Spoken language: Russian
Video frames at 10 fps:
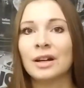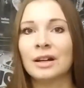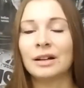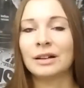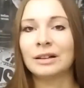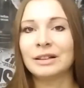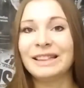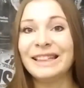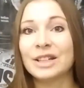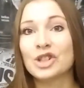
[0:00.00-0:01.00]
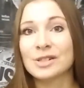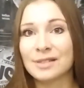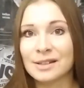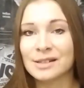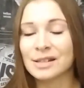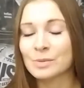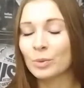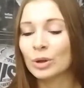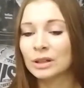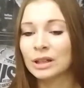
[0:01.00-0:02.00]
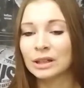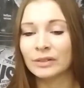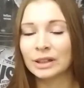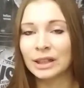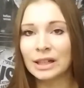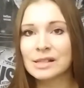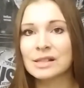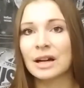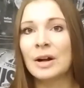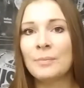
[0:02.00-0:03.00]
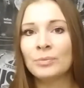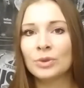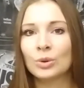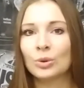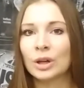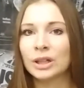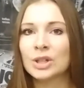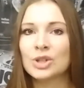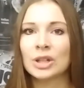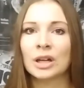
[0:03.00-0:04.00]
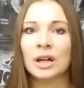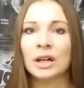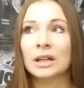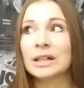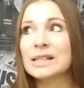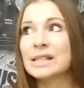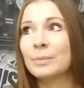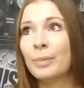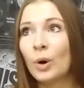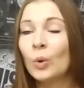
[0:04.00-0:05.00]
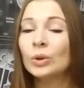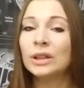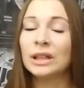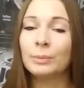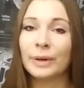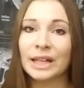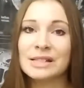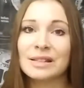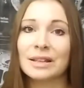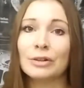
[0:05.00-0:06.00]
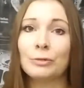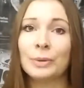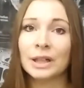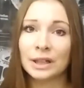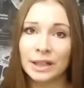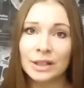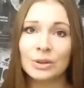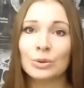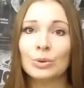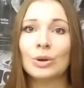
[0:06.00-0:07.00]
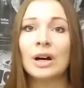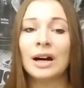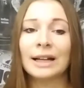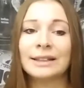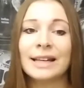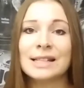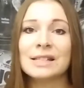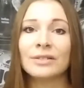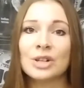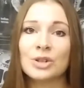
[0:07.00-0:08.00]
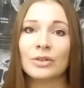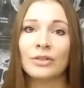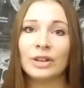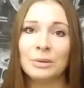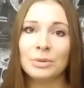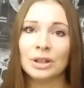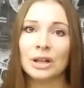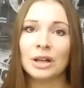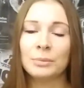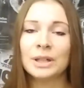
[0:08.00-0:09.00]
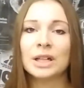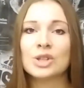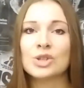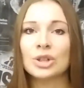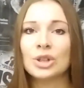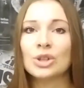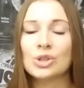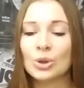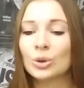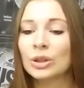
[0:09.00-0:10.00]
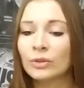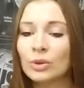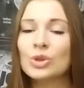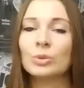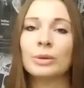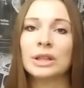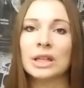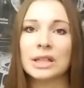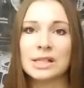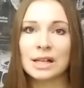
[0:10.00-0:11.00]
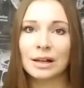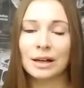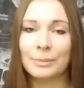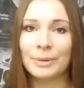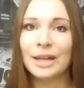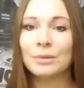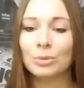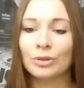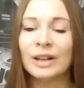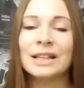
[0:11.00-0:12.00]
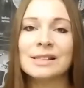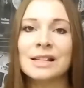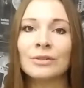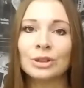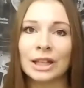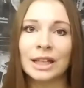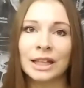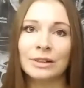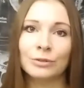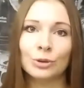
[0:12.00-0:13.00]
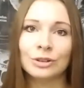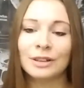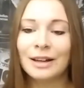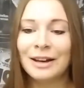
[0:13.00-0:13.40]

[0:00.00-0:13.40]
а, нечистоте сбора данного анализа, то, конечно, эти походы или поездки в поликлинику, отнятие вашего времени, мне кажется, они не стоят того, чтобы отдать несколько копеек буквально за вот такие вот